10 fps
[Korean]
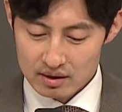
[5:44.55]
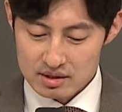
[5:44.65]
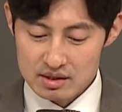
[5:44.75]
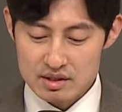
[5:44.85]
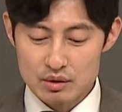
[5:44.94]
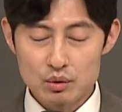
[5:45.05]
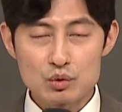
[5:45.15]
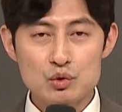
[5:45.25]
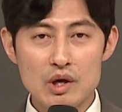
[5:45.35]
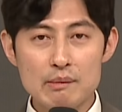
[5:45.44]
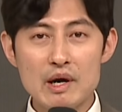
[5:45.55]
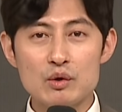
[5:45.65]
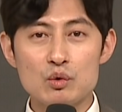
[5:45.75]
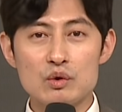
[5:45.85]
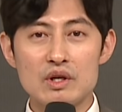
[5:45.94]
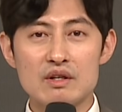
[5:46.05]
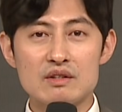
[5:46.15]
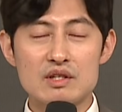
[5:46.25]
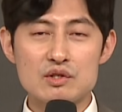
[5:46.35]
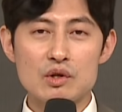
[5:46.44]
실제로 쉐마 교육이라는
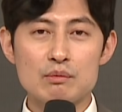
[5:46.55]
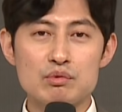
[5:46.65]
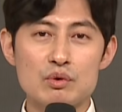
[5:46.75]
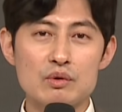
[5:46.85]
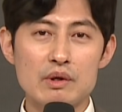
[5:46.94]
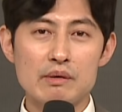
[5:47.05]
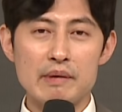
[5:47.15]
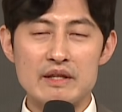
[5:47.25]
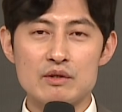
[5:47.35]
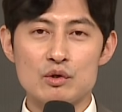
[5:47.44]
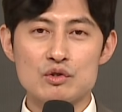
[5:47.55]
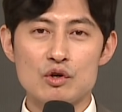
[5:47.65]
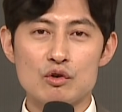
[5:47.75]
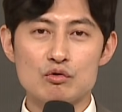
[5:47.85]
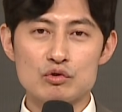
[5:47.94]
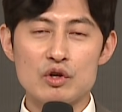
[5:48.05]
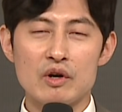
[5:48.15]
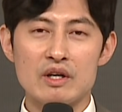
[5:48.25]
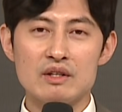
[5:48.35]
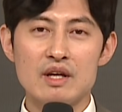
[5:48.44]
특정한 프로그램을 만들어서
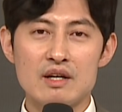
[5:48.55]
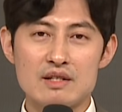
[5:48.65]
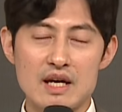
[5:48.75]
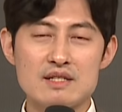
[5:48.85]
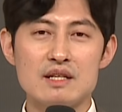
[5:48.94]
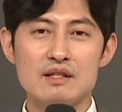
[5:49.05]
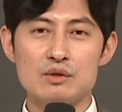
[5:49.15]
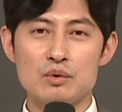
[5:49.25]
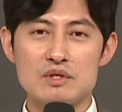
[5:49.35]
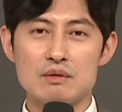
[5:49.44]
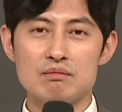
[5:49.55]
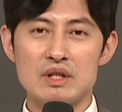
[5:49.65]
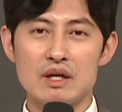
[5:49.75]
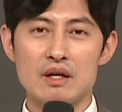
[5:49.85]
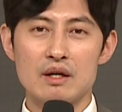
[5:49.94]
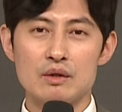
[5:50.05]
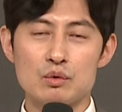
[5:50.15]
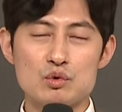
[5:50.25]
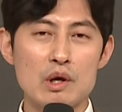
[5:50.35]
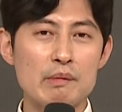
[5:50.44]
운영하는 단체들도 있습니다.
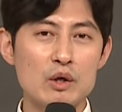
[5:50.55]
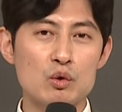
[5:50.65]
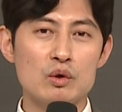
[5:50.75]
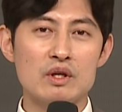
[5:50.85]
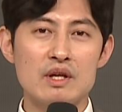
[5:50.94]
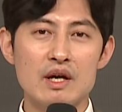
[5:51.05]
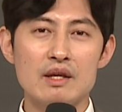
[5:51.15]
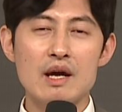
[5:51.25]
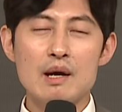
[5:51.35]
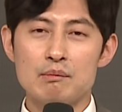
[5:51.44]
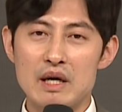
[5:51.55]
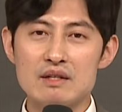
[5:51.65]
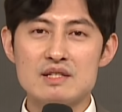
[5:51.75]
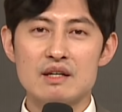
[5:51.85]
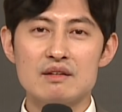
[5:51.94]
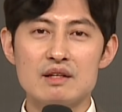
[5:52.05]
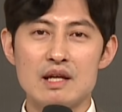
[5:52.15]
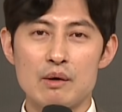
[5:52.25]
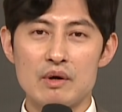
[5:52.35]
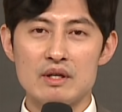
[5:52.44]
또 쉐마 교육에 대한 많은 책들이
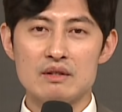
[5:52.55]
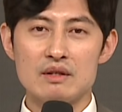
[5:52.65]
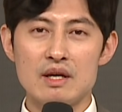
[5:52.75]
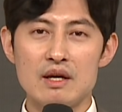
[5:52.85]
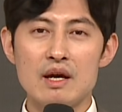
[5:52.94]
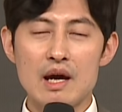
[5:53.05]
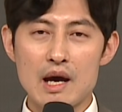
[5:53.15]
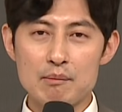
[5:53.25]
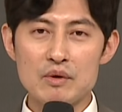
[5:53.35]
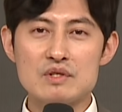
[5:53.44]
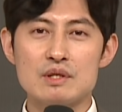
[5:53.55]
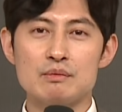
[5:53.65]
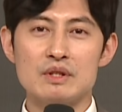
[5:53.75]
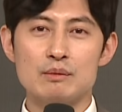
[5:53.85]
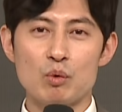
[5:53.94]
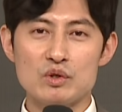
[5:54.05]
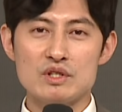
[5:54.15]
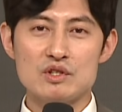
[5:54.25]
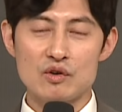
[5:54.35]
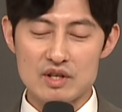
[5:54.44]
나와 있는데 한 번쯤은
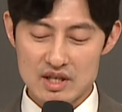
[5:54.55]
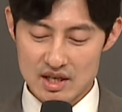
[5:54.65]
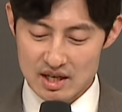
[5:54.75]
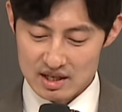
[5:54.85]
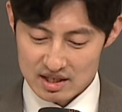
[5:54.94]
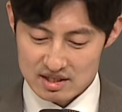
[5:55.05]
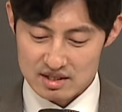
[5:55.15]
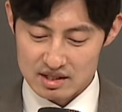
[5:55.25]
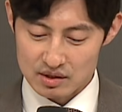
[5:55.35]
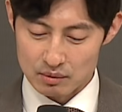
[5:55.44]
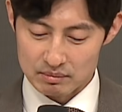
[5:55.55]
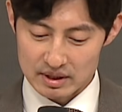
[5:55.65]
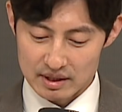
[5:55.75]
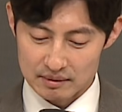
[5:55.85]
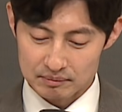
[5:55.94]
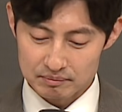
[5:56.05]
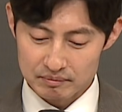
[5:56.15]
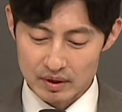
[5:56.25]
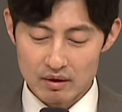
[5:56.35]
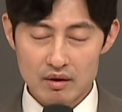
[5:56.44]
보신 적이 있으실 겁니다.
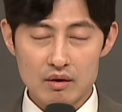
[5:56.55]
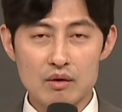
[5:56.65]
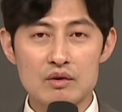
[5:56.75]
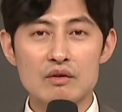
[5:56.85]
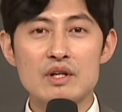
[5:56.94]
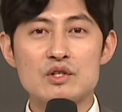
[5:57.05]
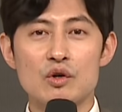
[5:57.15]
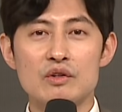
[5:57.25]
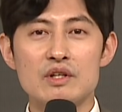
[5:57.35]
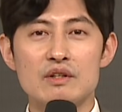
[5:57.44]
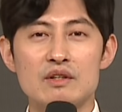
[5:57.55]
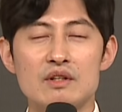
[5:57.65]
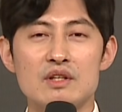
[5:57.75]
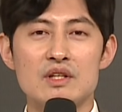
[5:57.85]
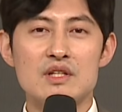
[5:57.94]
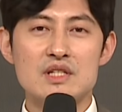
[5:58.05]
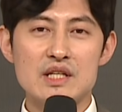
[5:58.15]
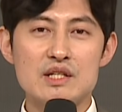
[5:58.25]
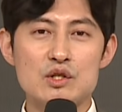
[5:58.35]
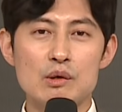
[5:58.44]
그런데 저는 이
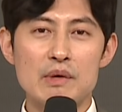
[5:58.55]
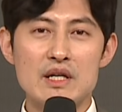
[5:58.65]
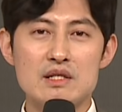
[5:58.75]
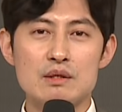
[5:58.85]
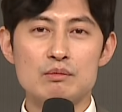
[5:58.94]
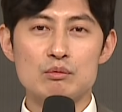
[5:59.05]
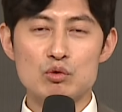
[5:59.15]
7절 말씀을